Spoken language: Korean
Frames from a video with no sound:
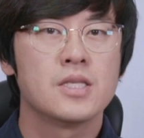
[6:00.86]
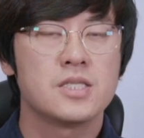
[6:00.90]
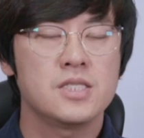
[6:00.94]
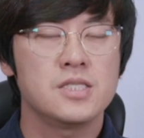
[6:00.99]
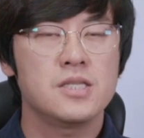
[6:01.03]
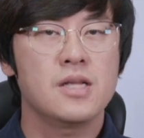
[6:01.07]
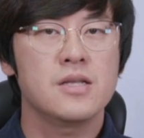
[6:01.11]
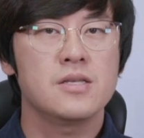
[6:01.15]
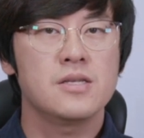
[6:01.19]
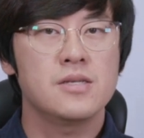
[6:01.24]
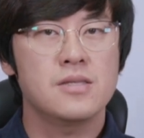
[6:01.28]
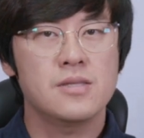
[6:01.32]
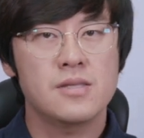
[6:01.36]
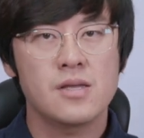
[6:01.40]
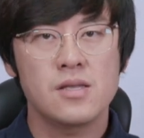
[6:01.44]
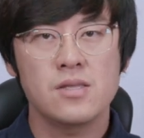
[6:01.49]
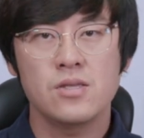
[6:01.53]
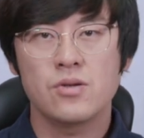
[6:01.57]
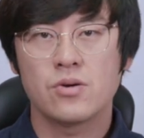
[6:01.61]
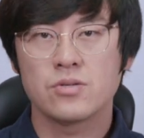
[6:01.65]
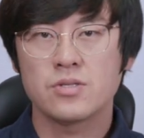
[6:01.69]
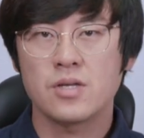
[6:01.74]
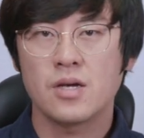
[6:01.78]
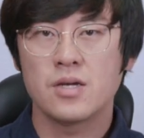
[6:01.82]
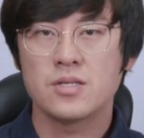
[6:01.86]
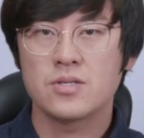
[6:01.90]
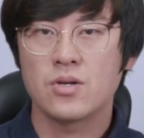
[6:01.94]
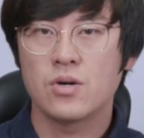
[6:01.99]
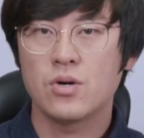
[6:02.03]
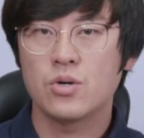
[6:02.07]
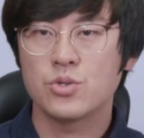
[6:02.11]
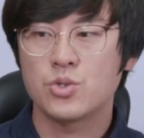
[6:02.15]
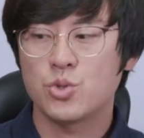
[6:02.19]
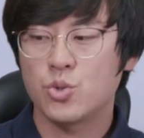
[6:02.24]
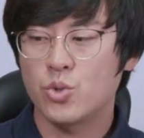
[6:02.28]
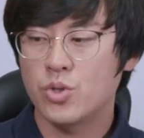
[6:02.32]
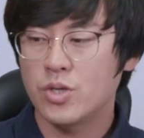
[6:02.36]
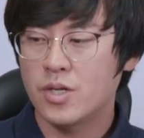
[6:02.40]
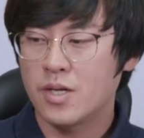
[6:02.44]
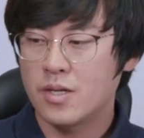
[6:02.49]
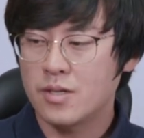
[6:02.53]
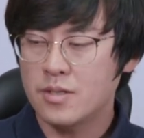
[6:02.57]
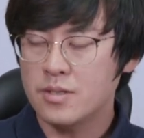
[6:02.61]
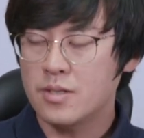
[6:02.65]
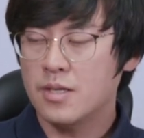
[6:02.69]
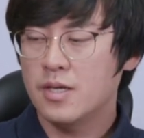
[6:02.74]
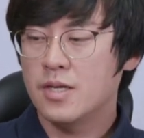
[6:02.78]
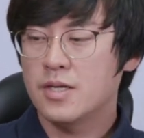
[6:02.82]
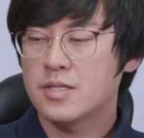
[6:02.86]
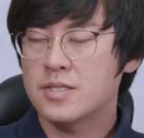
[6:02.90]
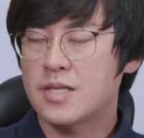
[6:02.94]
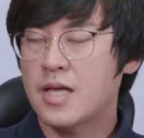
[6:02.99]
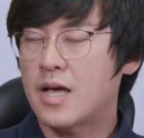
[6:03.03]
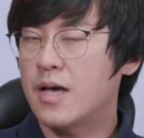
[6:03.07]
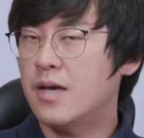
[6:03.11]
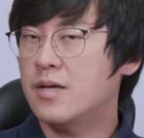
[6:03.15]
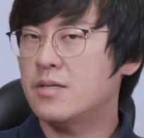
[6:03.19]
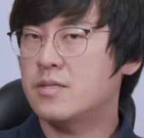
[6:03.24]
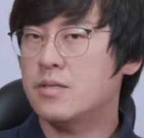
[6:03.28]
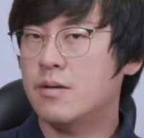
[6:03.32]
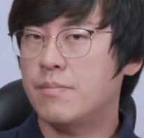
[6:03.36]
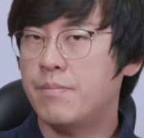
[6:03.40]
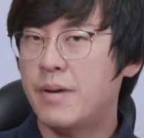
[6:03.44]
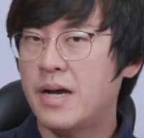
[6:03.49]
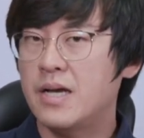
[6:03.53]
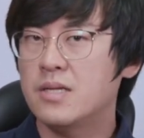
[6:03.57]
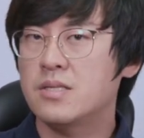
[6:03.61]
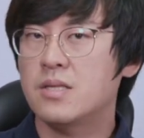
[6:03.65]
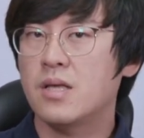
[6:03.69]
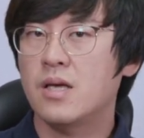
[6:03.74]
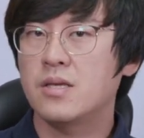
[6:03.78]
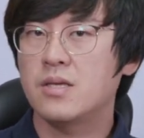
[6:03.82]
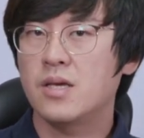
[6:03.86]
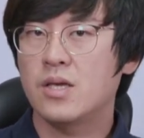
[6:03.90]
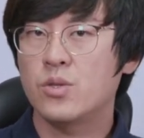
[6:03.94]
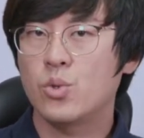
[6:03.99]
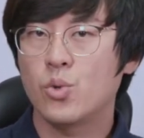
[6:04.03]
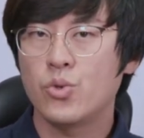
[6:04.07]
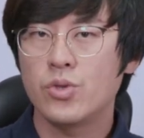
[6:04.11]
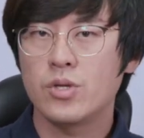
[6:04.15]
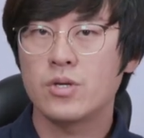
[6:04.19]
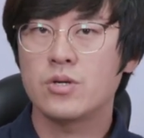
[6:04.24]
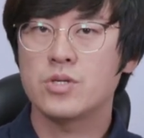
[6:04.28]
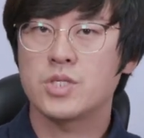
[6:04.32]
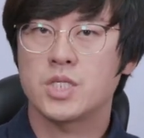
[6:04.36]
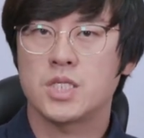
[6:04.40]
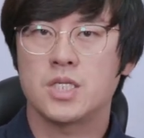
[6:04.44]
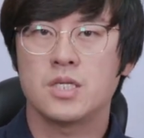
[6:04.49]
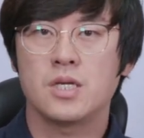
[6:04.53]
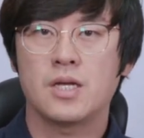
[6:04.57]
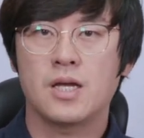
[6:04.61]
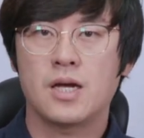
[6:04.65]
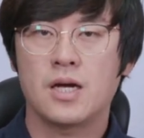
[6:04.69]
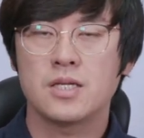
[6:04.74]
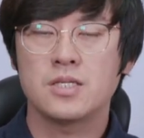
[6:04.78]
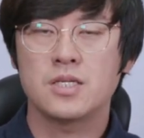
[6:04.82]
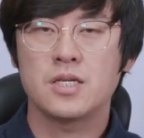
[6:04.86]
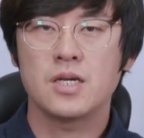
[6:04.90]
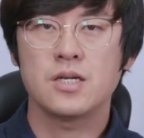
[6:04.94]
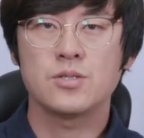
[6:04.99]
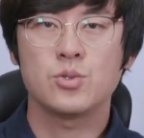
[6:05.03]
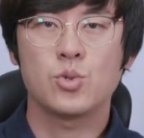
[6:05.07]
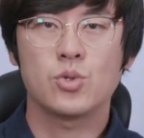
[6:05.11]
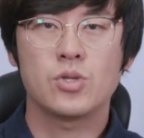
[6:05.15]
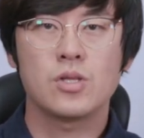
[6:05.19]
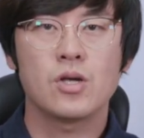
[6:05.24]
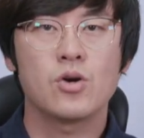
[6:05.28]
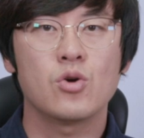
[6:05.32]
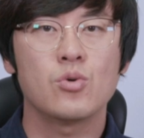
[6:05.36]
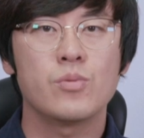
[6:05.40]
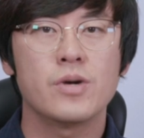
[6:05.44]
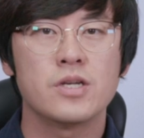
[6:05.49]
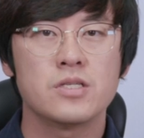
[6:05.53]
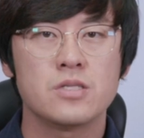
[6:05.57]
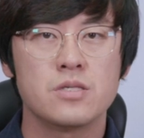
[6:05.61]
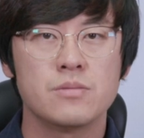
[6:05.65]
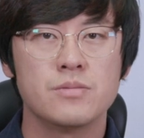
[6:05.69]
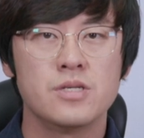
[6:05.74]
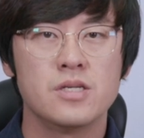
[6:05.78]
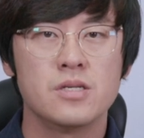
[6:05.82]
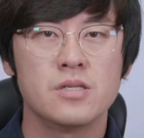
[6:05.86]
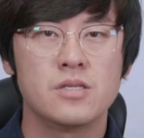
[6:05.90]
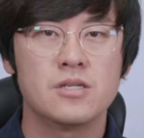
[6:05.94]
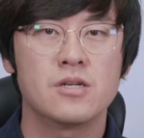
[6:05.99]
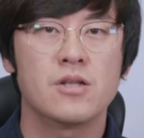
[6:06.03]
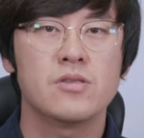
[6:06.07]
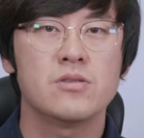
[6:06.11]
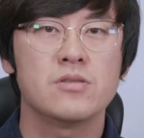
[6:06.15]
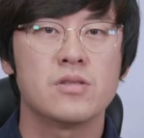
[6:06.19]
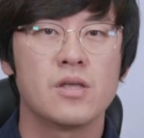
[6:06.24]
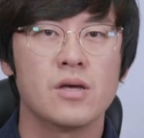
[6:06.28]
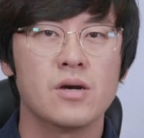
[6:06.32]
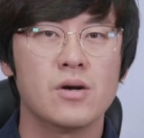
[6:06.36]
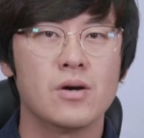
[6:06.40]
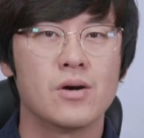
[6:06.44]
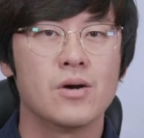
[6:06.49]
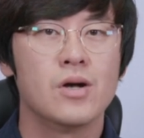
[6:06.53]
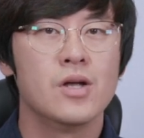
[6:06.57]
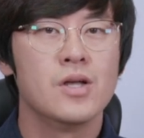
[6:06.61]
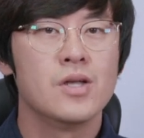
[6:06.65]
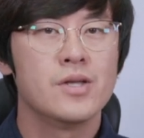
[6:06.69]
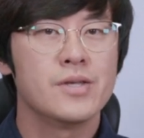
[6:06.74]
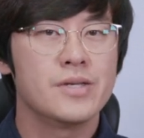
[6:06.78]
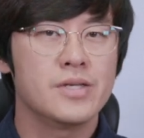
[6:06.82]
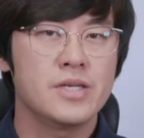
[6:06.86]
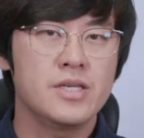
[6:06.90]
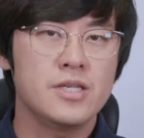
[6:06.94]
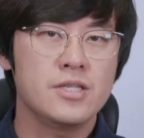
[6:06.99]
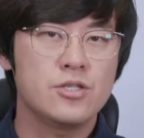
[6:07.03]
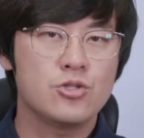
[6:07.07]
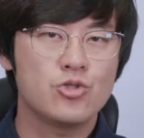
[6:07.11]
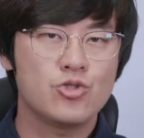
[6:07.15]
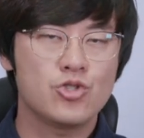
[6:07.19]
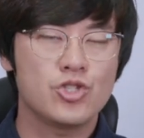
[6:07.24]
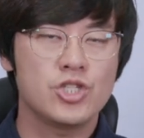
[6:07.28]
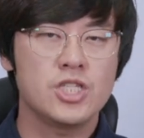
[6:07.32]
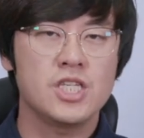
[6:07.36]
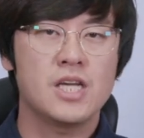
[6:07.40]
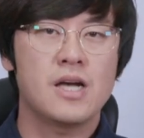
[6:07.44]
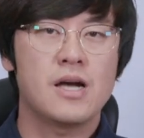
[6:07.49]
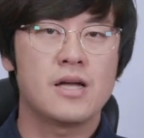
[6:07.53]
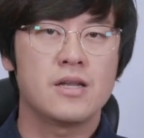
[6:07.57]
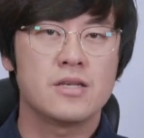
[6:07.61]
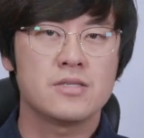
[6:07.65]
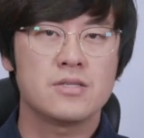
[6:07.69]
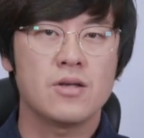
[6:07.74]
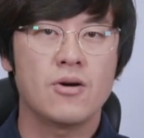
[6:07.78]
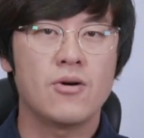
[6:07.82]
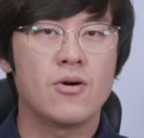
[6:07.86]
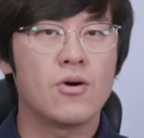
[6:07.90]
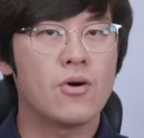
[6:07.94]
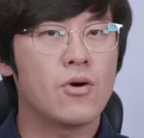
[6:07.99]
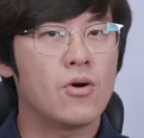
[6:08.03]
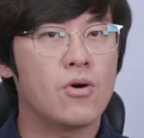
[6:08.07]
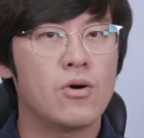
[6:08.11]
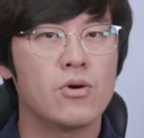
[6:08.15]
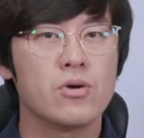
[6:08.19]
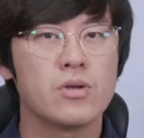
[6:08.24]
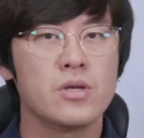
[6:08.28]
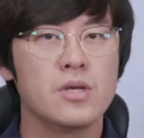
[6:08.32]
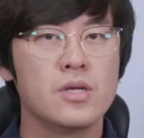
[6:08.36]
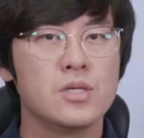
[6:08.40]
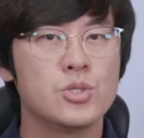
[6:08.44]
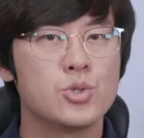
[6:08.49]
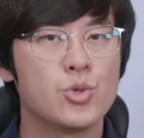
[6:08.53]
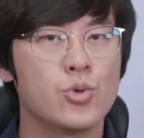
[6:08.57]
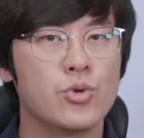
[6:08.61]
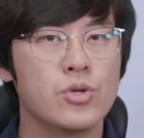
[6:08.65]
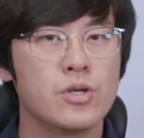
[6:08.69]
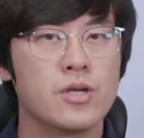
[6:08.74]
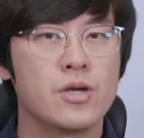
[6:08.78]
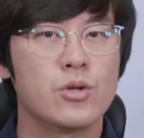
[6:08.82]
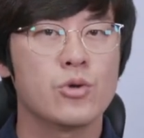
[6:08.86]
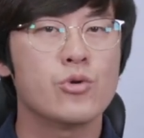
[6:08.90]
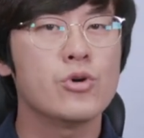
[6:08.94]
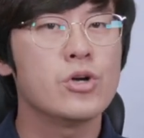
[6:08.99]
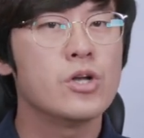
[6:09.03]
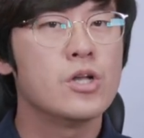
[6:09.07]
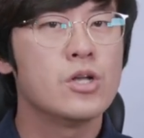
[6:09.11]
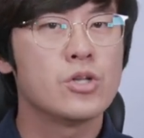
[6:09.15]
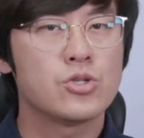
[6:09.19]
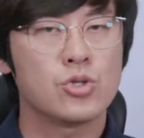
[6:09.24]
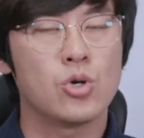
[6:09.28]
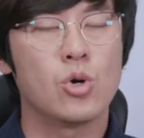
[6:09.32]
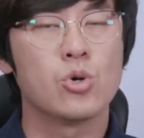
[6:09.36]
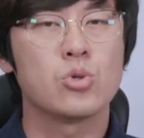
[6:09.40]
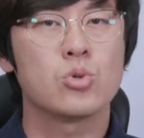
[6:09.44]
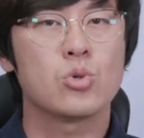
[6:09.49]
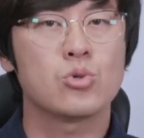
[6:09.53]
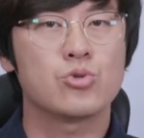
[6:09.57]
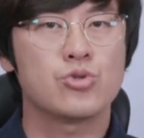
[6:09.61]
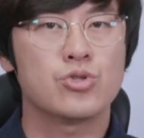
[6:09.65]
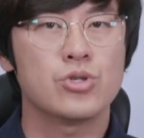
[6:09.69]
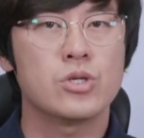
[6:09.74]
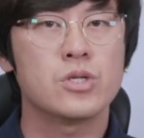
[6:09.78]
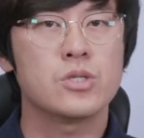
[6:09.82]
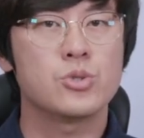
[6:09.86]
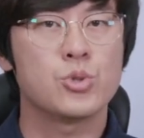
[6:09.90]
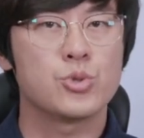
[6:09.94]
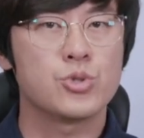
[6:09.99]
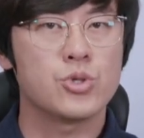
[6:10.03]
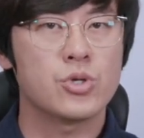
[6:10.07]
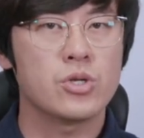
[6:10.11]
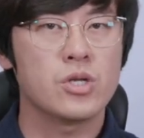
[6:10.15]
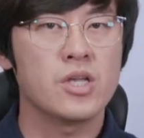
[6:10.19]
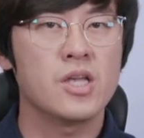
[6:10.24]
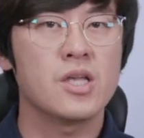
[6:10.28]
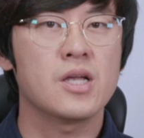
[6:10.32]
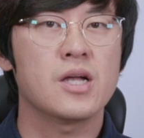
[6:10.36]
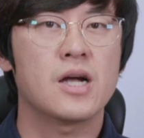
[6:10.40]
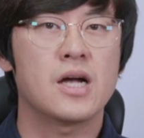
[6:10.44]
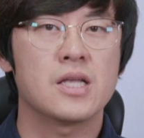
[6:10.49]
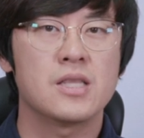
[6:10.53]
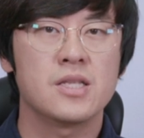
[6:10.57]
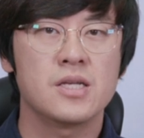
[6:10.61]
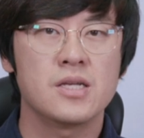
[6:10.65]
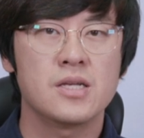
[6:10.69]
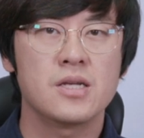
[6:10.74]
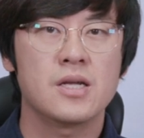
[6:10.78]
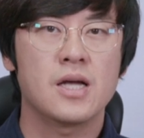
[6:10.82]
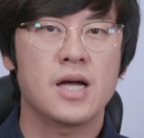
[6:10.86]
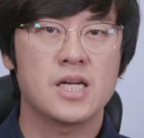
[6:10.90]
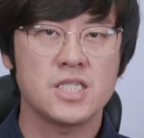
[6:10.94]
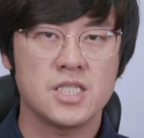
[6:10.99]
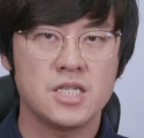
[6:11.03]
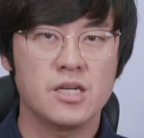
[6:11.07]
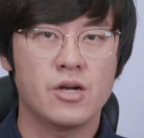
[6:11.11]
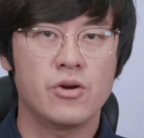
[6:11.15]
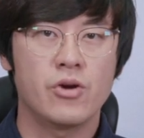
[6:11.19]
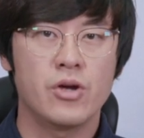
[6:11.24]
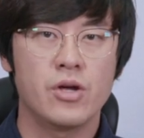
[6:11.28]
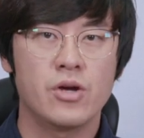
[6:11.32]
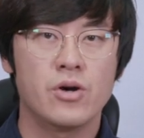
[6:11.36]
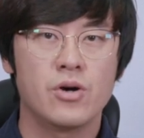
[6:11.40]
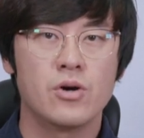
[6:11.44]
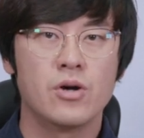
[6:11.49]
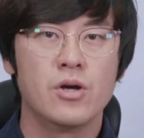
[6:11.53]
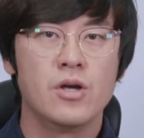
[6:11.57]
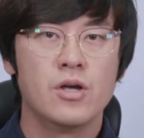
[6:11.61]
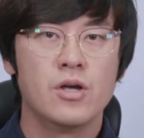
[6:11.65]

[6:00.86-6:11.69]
지난 1탄 영상에서 조리개는 4에서 8 사이에 놓는 것이 가장 좋다고 말씀을 드렸는데요. 이 수치 안에서 거의 조리개로 정노출 조절이 가능하실 거예요.